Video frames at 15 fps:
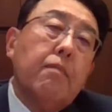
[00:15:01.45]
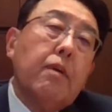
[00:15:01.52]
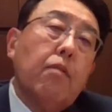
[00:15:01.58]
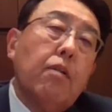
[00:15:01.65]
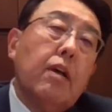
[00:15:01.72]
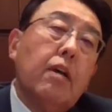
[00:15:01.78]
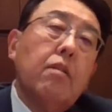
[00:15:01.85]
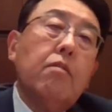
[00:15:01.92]
ま
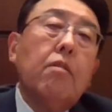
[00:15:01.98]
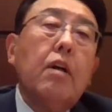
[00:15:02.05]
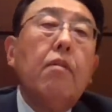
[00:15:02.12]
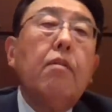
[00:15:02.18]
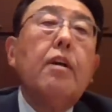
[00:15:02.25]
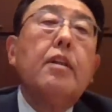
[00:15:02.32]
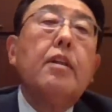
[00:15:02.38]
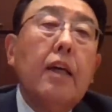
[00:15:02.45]
あ、親の
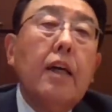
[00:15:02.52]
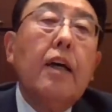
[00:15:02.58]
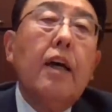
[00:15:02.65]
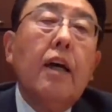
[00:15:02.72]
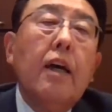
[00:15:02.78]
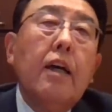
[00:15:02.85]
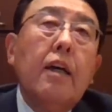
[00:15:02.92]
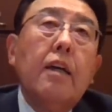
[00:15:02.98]
側
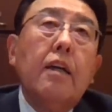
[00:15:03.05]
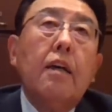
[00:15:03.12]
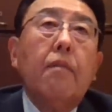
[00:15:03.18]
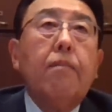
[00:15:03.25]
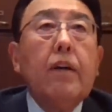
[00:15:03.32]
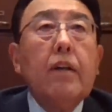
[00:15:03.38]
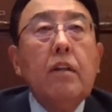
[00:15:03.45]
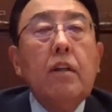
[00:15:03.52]
で
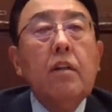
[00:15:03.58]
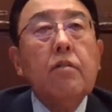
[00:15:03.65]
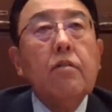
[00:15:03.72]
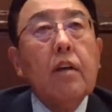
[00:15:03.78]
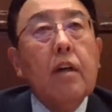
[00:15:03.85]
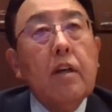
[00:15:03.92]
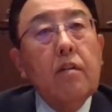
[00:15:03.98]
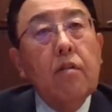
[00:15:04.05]
やっぱりニーズ